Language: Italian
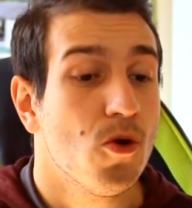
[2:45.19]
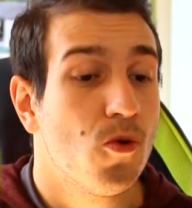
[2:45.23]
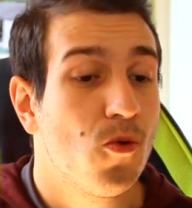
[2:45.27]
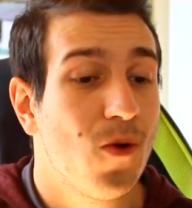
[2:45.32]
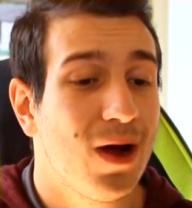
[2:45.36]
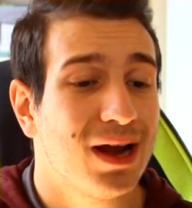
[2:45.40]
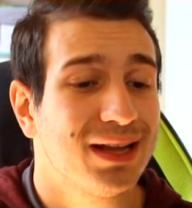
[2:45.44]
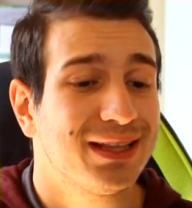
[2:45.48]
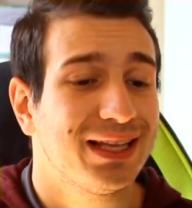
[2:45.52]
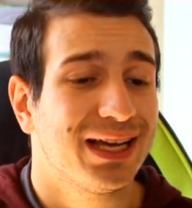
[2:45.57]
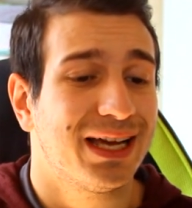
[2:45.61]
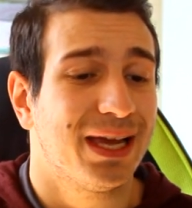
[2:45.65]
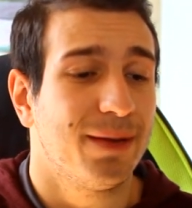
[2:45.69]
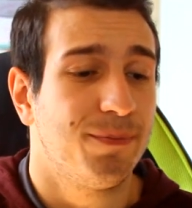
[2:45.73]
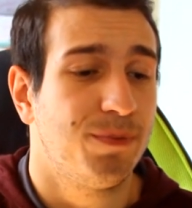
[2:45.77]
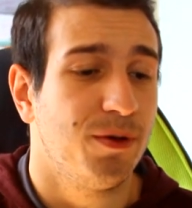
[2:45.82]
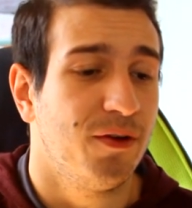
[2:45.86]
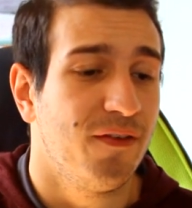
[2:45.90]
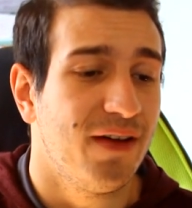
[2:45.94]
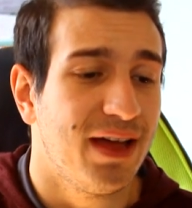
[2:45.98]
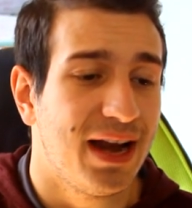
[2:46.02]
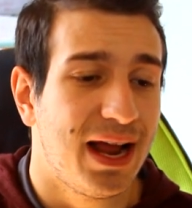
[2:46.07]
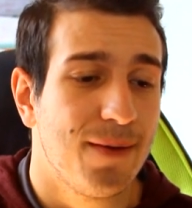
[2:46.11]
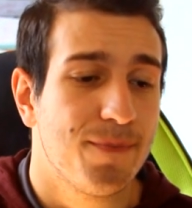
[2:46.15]
guarda che
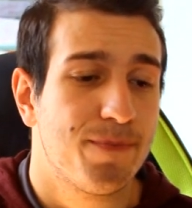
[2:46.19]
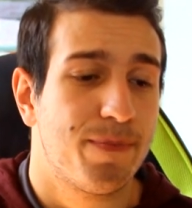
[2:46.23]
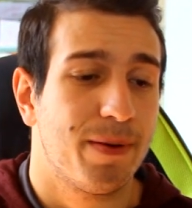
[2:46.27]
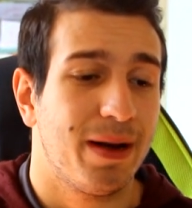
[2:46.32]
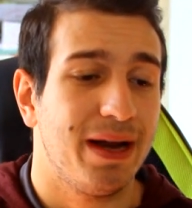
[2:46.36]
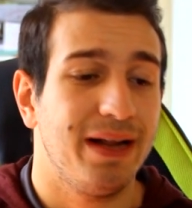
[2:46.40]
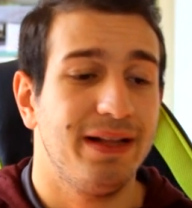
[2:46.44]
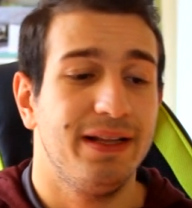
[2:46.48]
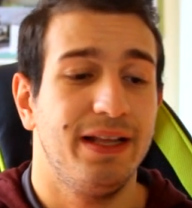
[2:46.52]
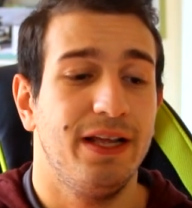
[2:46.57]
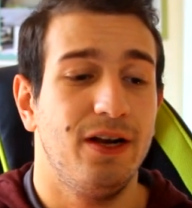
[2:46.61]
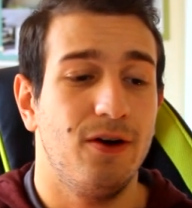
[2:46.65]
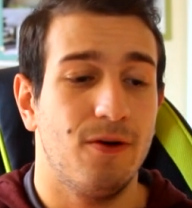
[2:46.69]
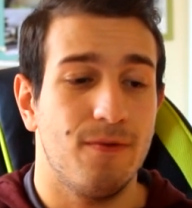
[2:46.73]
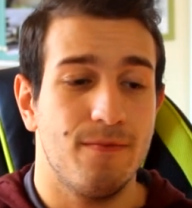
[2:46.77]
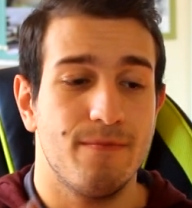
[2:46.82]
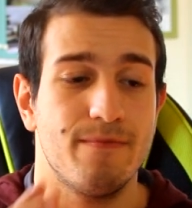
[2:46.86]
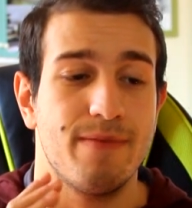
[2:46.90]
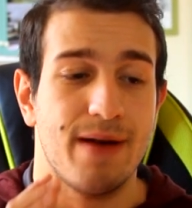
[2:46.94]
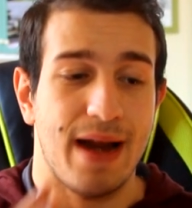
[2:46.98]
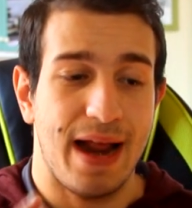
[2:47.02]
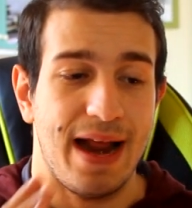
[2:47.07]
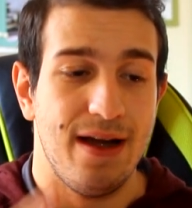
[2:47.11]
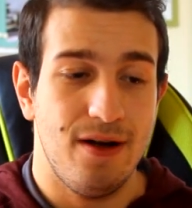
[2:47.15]
pioverà, prendi
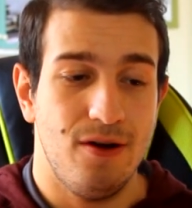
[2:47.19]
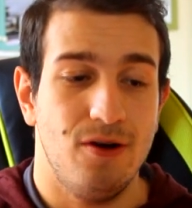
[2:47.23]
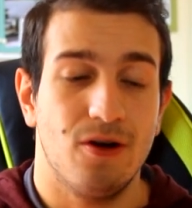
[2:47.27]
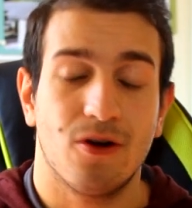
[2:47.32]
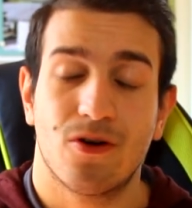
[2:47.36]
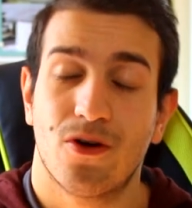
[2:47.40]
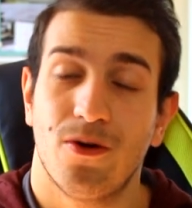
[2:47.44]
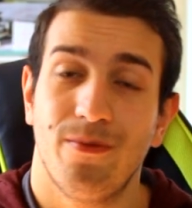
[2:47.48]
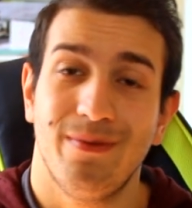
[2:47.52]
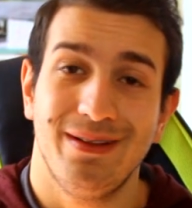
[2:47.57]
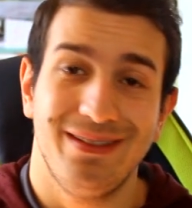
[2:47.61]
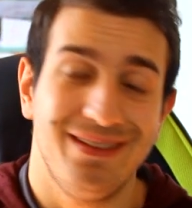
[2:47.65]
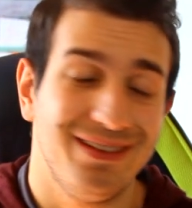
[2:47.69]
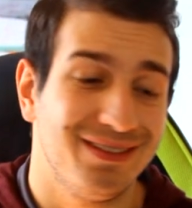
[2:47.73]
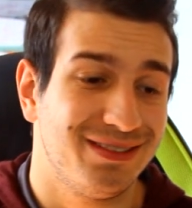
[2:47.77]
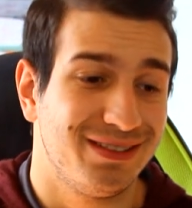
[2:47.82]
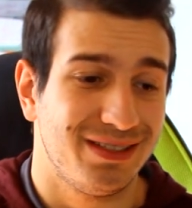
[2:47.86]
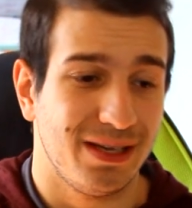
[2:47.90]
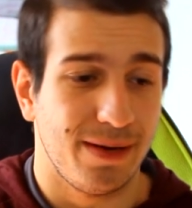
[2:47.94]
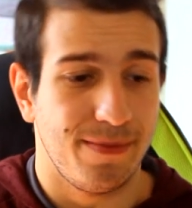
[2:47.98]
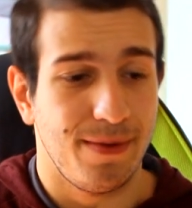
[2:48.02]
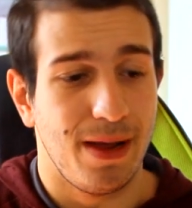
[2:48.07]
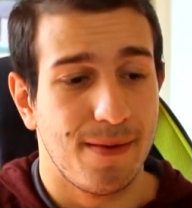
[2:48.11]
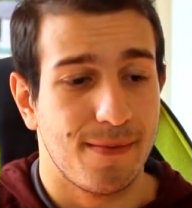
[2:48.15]
l'ombrello, come
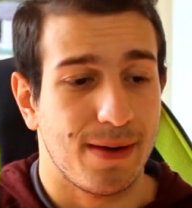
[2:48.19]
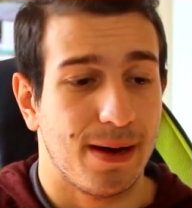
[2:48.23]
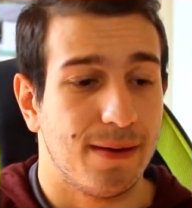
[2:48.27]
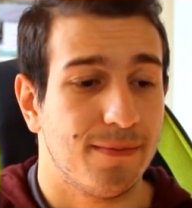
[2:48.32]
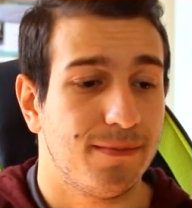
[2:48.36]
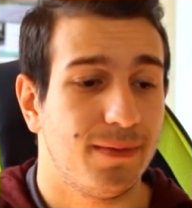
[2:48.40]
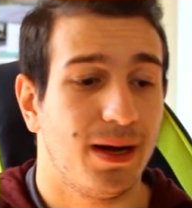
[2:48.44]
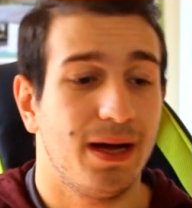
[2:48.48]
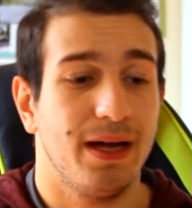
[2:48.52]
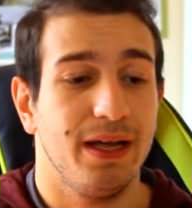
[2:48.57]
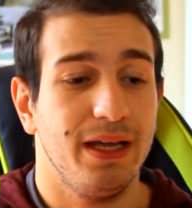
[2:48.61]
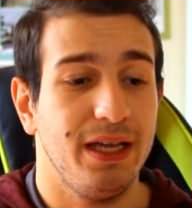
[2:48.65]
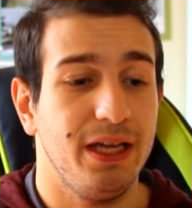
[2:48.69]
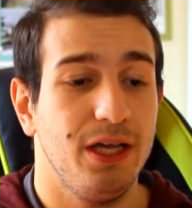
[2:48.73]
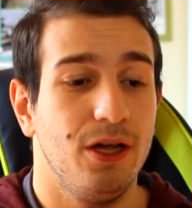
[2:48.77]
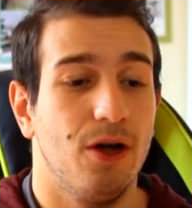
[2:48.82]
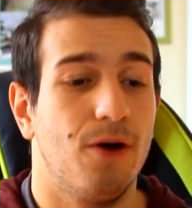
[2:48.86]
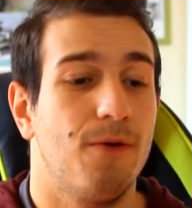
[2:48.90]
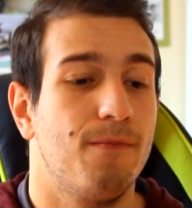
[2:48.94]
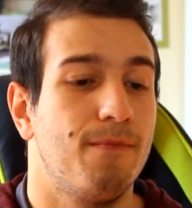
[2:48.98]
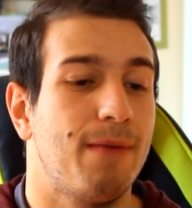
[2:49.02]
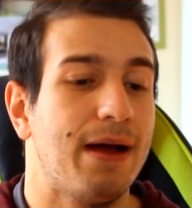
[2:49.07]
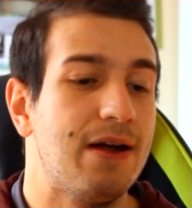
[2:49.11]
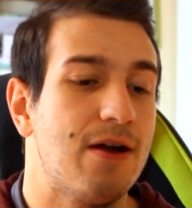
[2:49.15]
disse mia mamma,
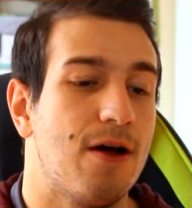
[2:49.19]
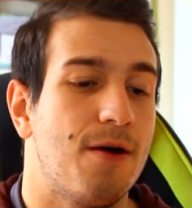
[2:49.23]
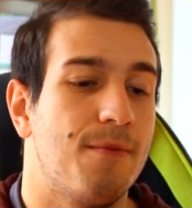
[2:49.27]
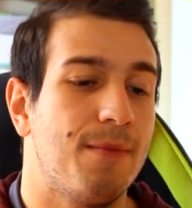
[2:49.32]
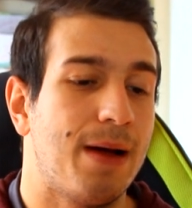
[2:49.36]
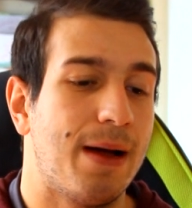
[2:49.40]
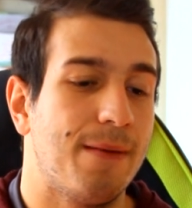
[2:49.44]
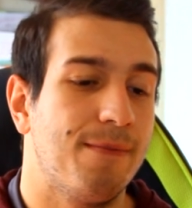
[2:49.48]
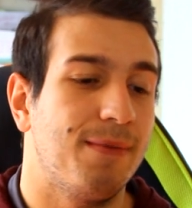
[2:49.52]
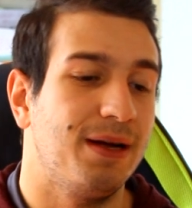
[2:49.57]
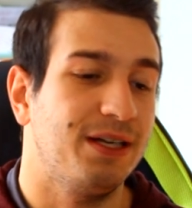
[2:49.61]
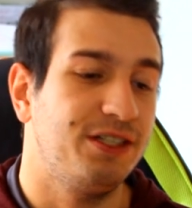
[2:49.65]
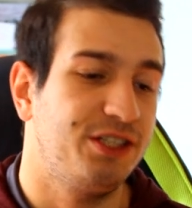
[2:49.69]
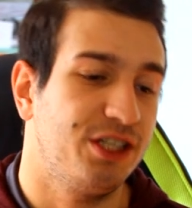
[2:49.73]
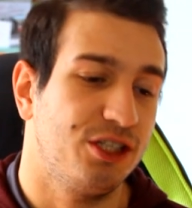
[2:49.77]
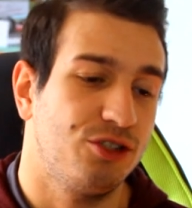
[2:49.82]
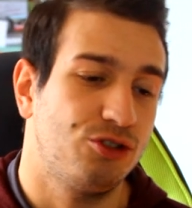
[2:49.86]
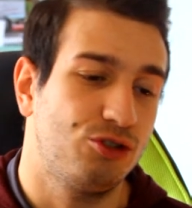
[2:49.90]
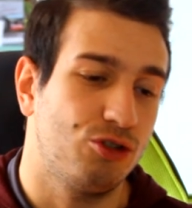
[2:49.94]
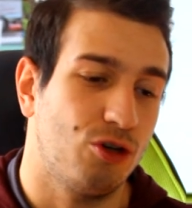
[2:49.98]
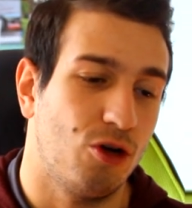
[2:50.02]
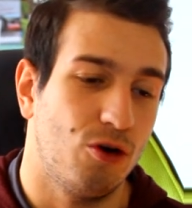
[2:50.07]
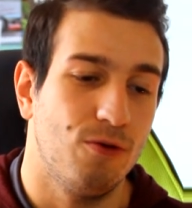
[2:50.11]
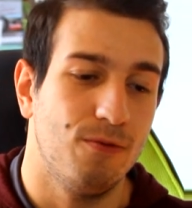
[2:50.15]
io, ma no mamma, c'è
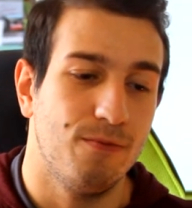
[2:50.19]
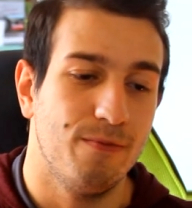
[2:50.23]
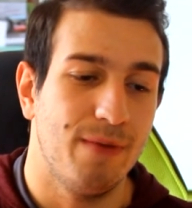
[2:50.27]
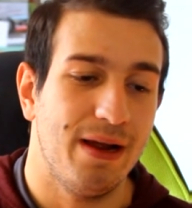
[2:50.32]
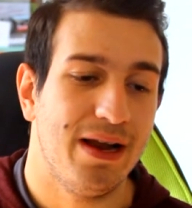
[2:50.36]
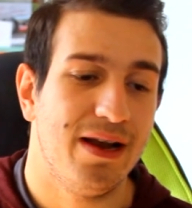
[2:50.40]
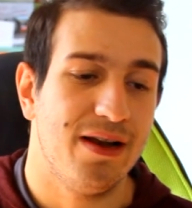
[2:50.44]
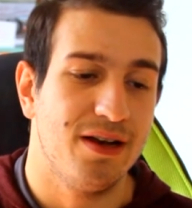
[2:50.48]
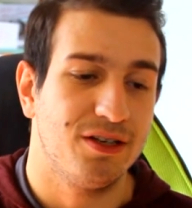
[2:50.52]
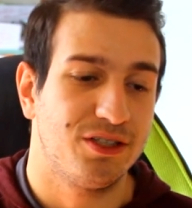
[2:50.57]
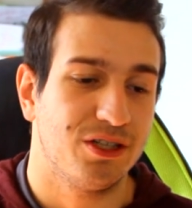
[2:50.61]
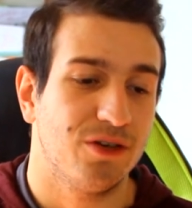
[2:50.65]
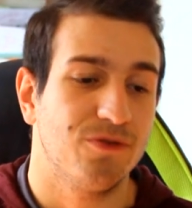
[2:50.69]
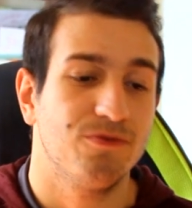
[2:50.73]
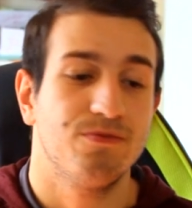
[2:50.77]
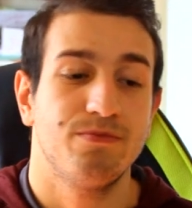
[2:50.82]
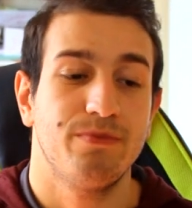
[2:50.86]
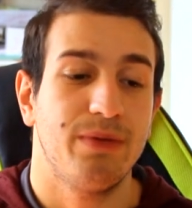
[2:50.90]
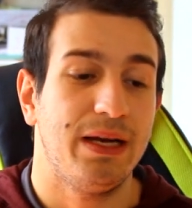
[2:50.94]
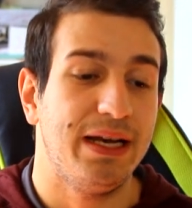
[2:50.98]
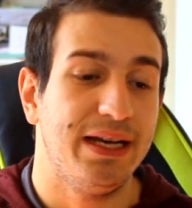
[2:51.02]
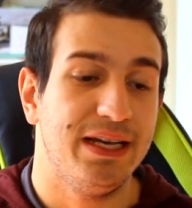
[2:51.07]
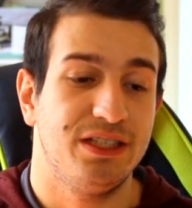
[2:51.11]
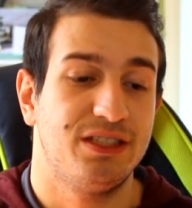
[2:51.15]
solo un, be- c'è un
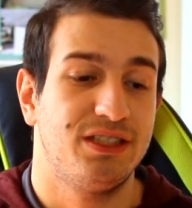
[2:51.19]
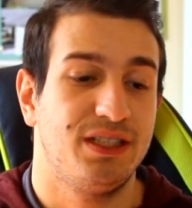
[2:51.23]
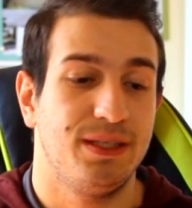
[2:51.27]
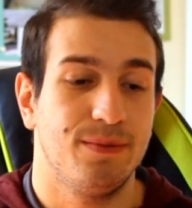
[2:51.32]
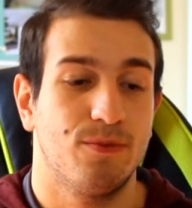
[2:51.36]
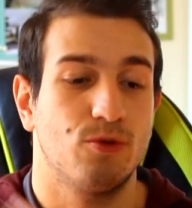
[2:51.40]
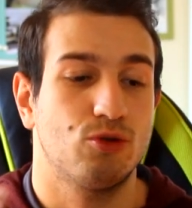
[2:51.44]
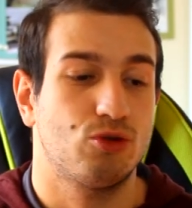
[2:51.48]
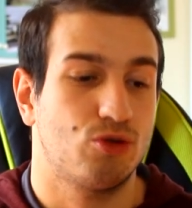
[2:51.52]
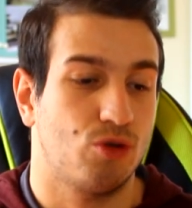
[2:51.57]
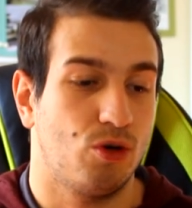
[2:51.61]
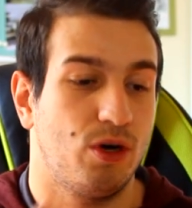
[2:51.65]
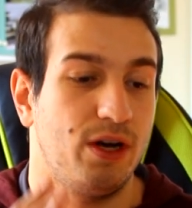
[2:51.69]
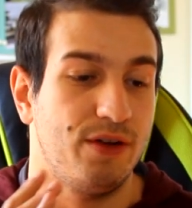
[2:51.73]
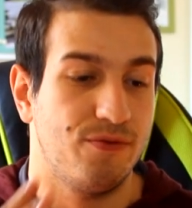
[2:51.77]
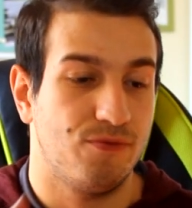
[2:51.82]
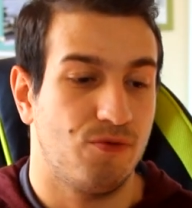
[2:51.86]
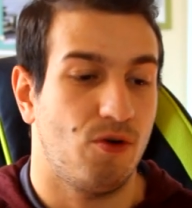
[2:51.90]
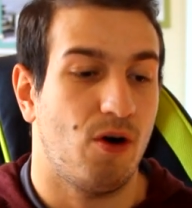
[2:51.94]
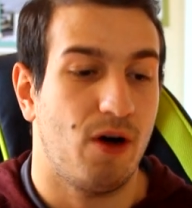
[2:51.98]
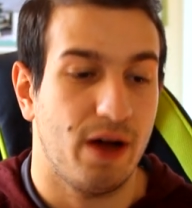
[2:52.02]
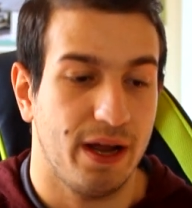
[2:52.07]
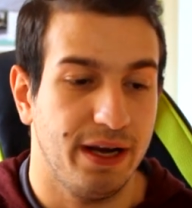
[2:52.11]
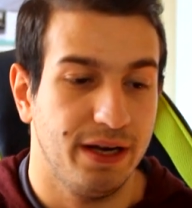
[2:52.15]
bellissimo sole
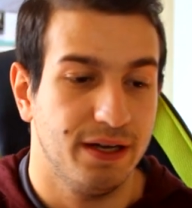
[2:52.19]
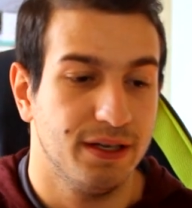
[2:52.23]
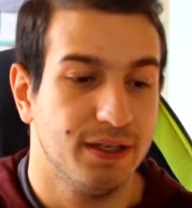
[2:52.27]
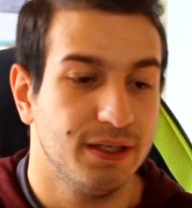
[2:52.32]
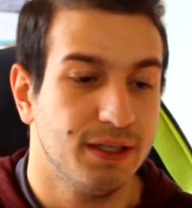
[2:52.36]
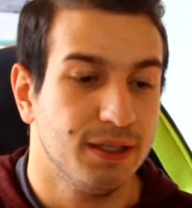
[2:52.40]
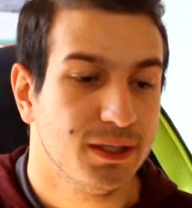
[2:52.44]
fuori